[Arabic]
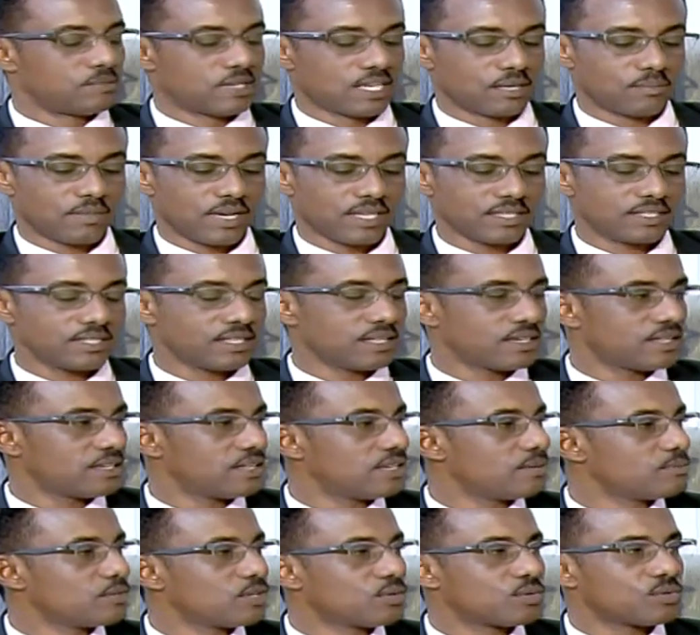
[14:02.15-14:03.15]
الماضية
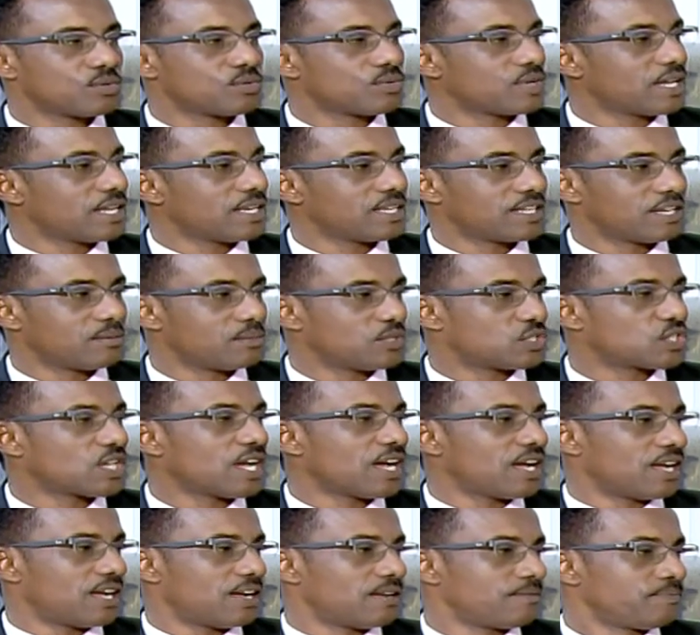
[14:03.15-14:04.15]
لم يكن هنالك
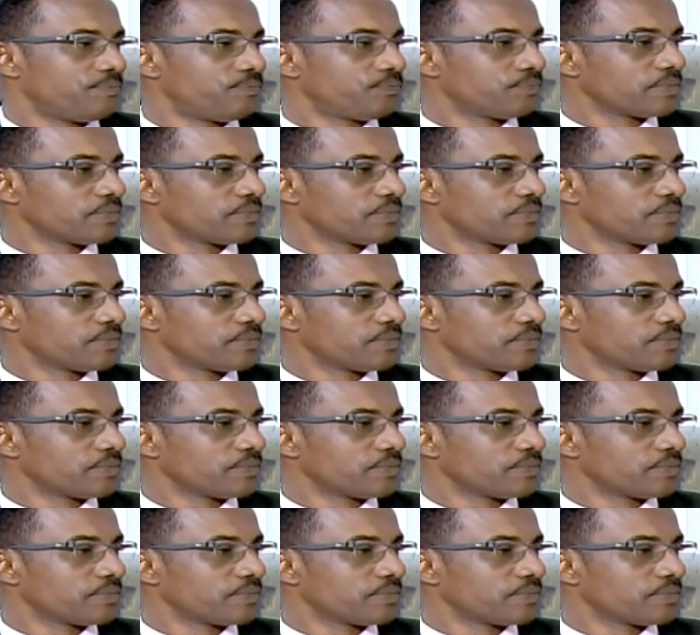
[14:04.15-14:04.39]
مساحة